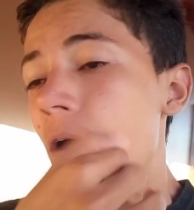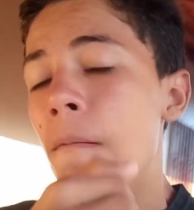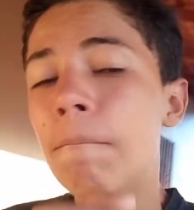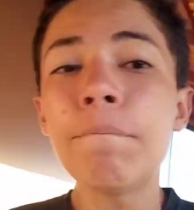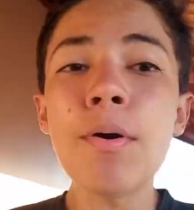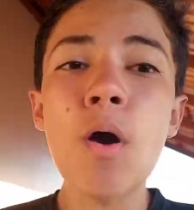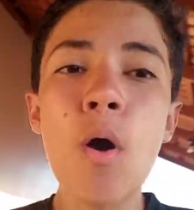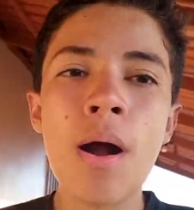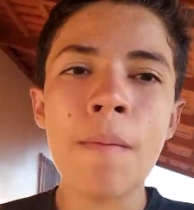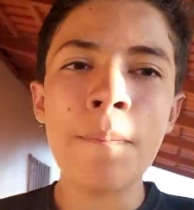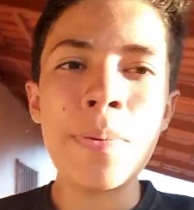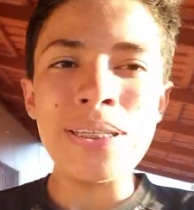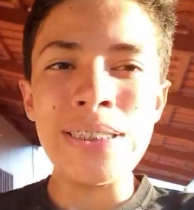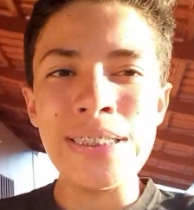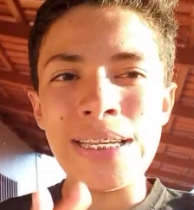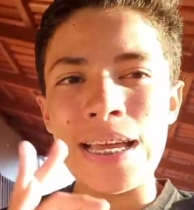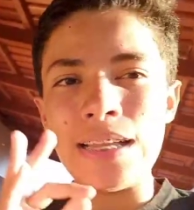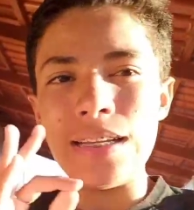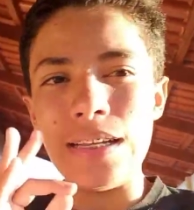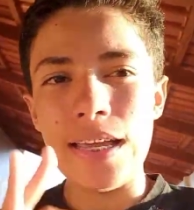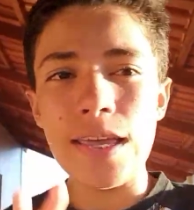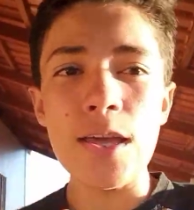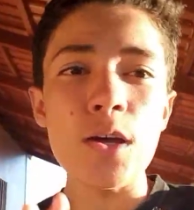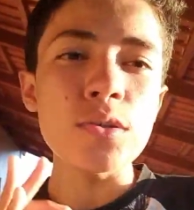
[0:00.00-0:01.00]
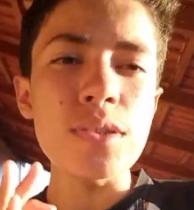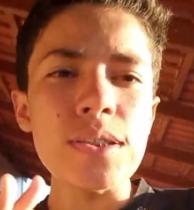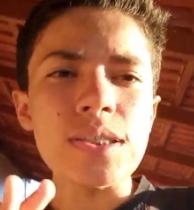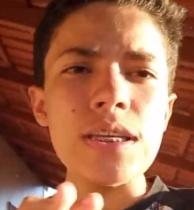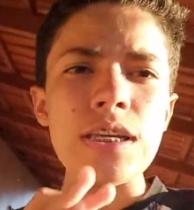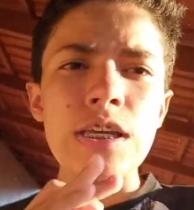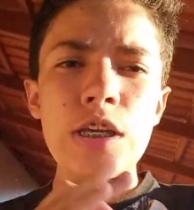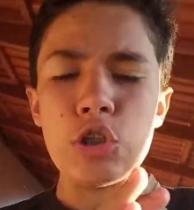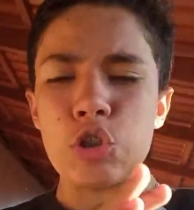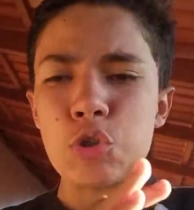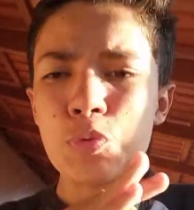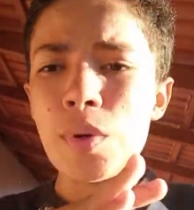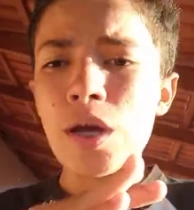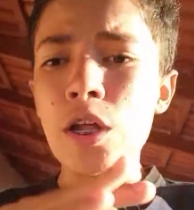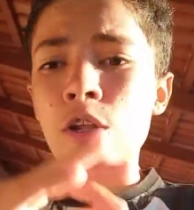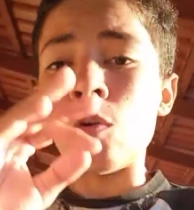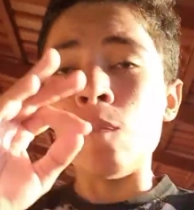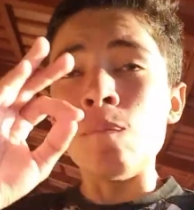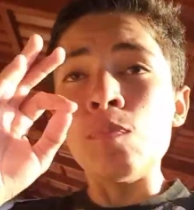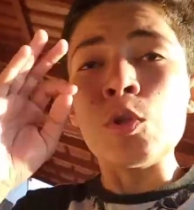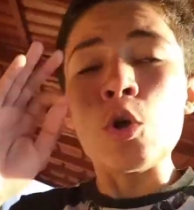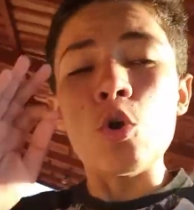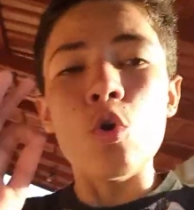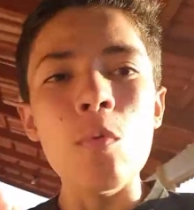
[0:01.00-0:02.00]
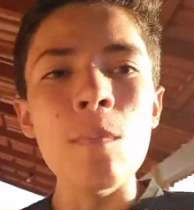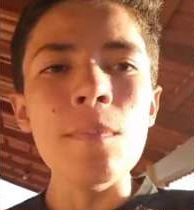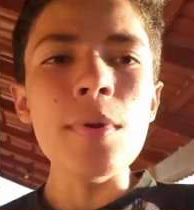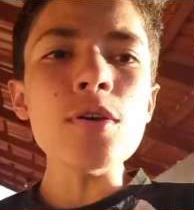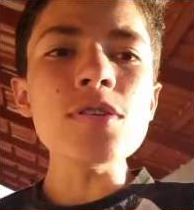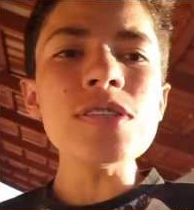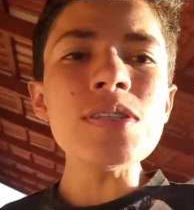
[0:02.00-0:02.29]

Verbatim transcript: Bom, rapaziada, é o seguinte, mano. O meu